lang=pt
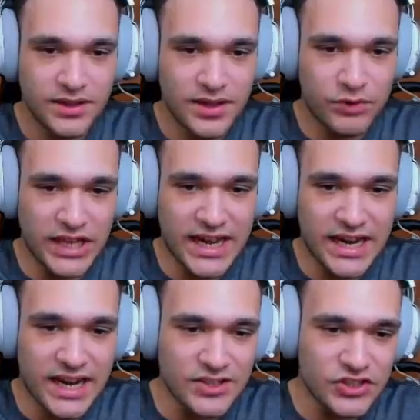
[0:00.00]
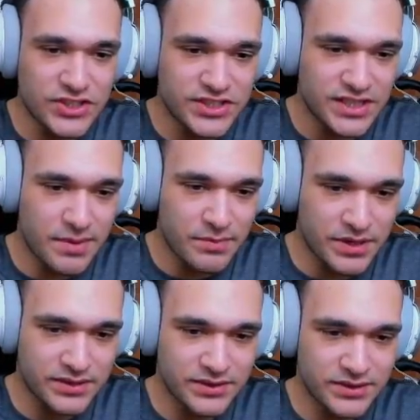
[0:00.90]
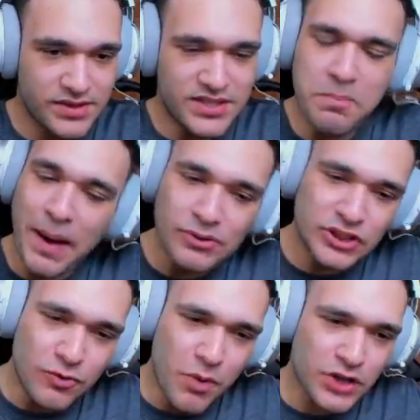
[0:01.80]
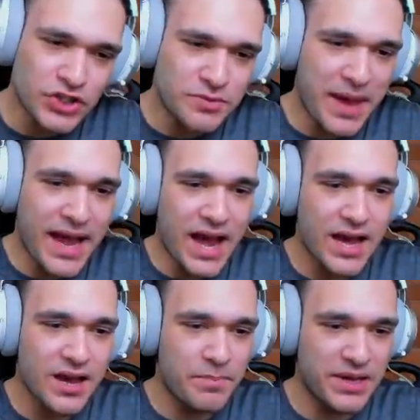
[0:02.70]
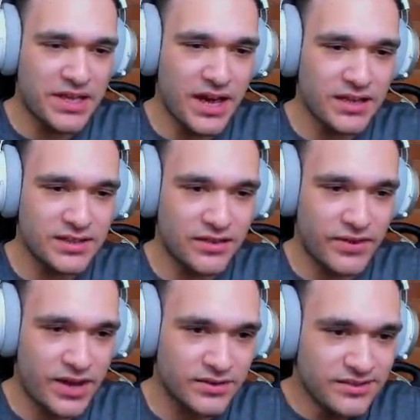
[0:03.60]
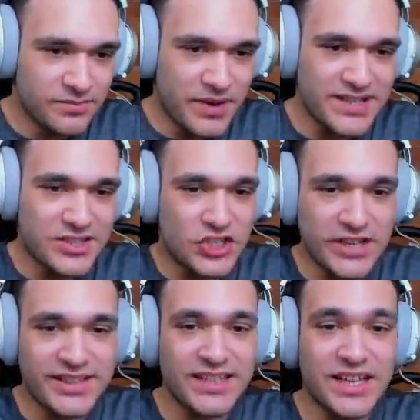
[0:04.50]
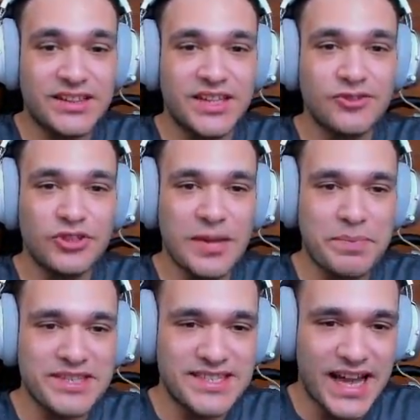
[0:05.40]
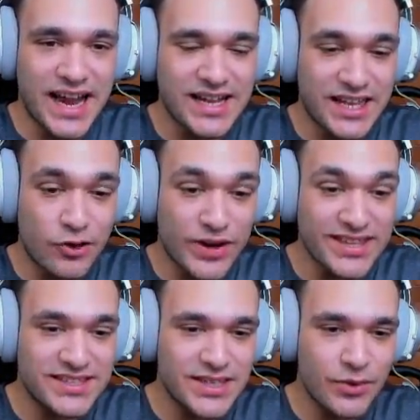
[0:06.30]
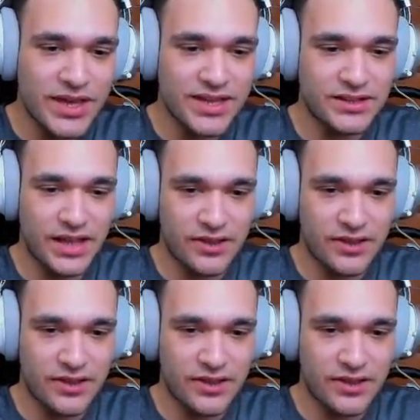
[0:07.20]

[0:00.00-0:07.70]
Vou tacar aquela lá de cima, mano. Se pá, eu tenho um mod de mega rampa aqui ainda, velho. Mano, esse GTA tá tanto tempo instalado aqui que eu nem sei o que que tem,